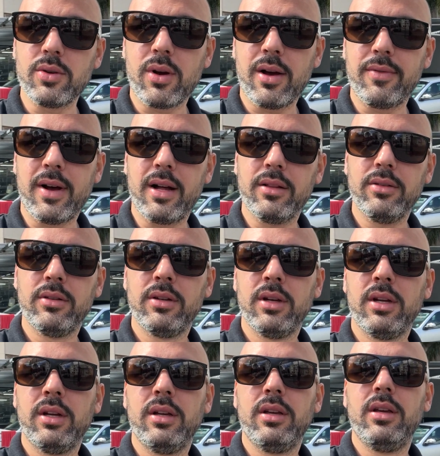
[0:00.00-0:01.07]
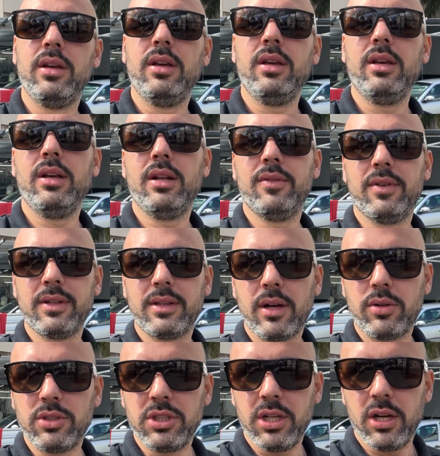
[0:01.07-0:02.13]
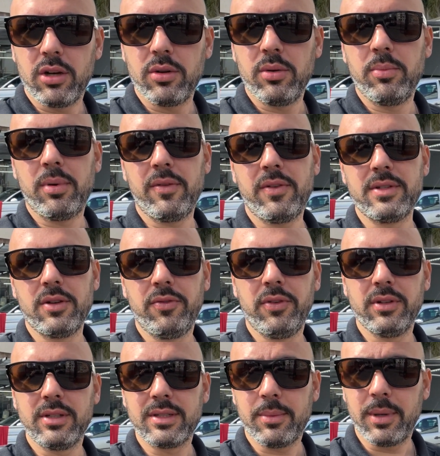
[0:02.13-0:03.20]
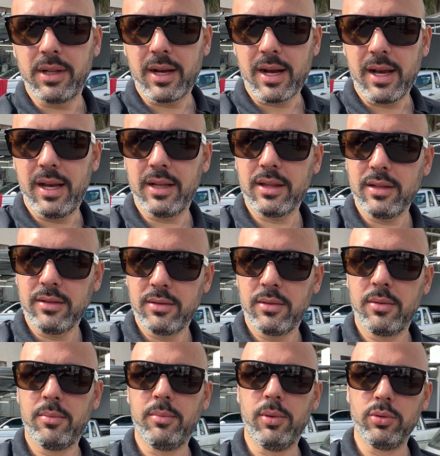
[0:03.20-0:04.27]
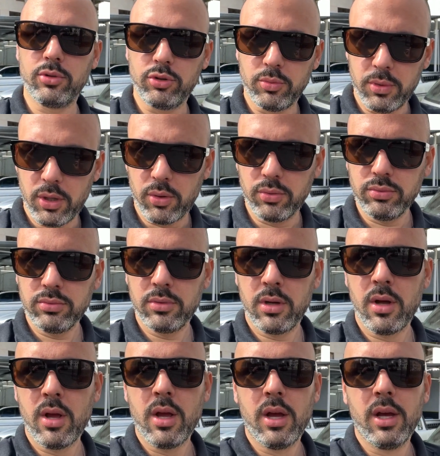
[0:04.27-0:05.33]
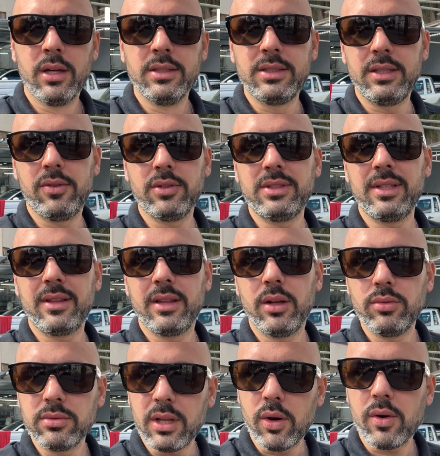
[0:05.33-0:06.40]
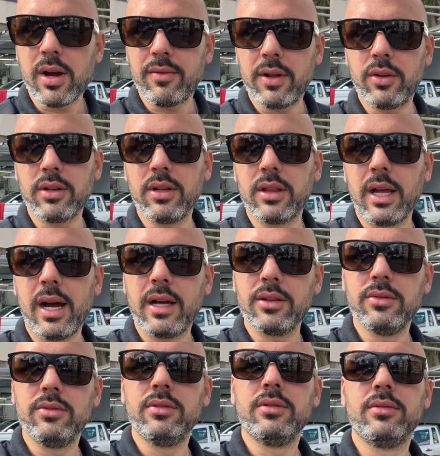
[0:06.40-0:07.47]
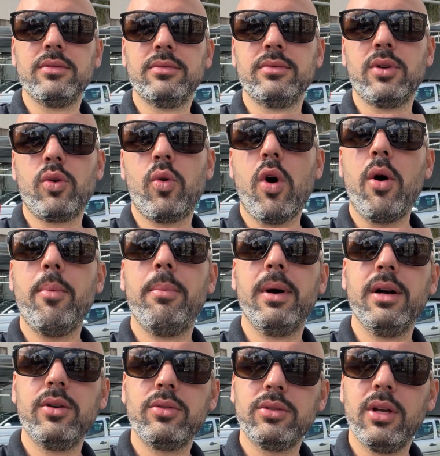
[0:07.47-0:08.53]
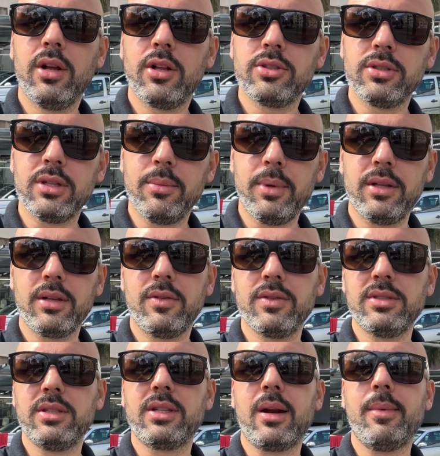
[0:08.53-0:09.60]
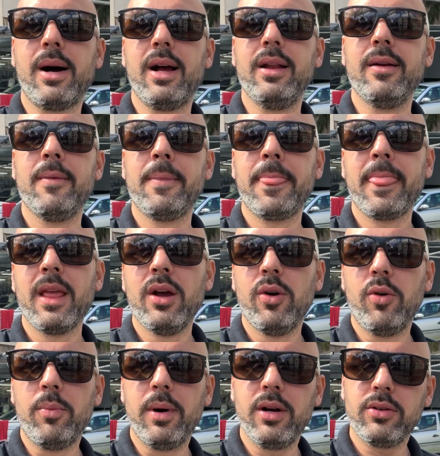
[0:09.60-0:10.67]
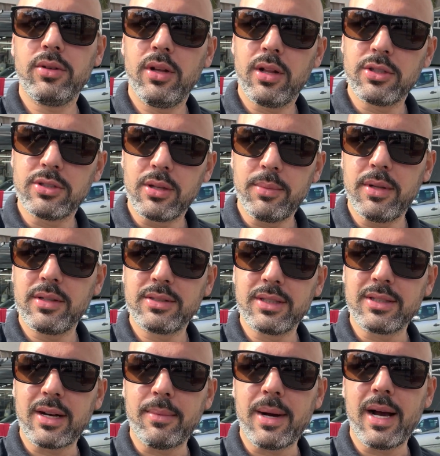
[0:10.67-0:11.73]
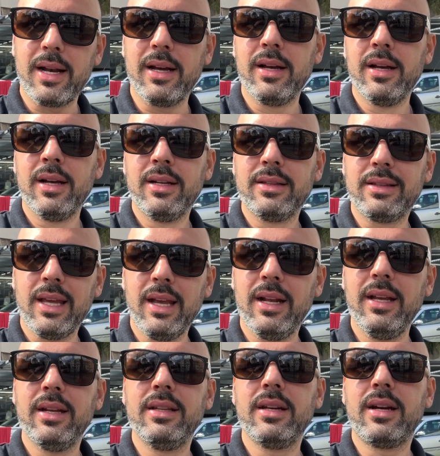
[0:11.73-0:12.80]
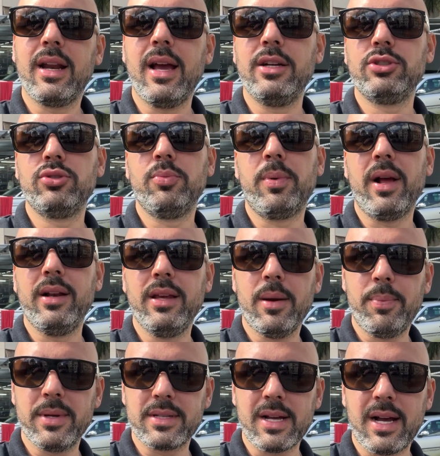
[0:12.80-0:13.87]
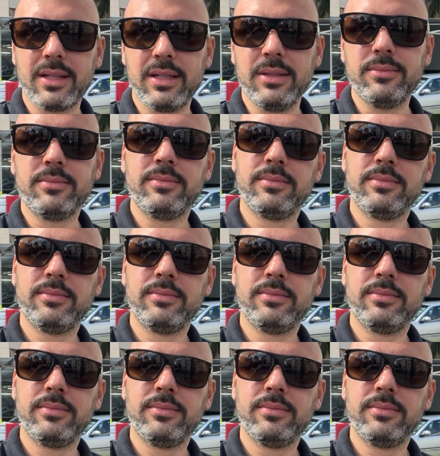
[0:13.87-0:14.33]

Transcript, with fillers: o seu cavalo e levantar o dinheiro para fazer o financiamento da carreta. Ponto número um. Se você não tem um cavalo quitado, qual banco de relacionamento que você trabalha? O banco de relacionamento que você trabalha tem linha de crédito para linha pesada?